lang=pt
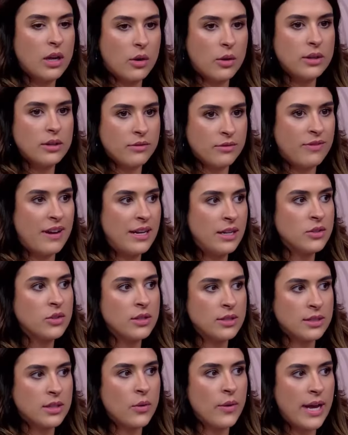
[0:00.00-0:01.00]
que quando, várias
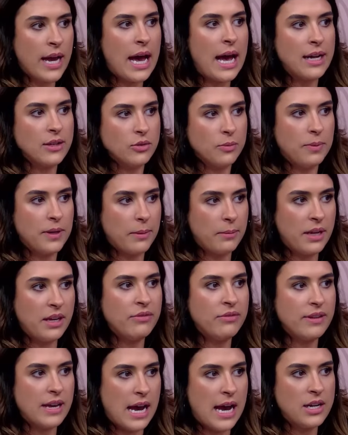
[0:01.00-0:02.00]
coisas dão errado para mim,
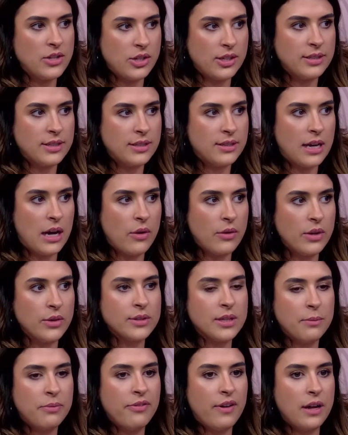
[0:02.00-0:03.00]
em viagens e tal. E
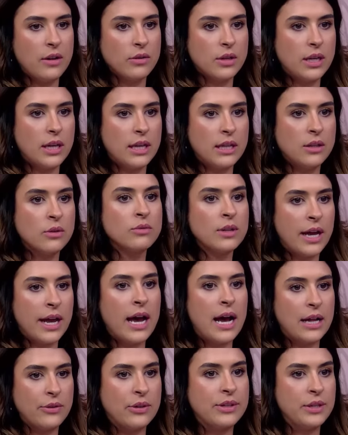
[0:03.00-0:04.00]
eu sempre falo que não dá
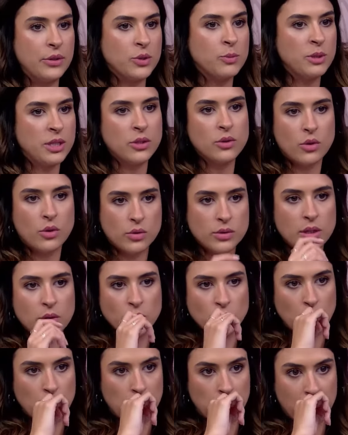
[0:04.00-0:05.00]
errado, é Deus me dando
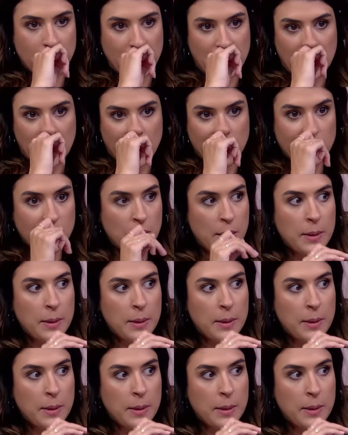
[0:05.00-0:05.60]
conteúdo, porque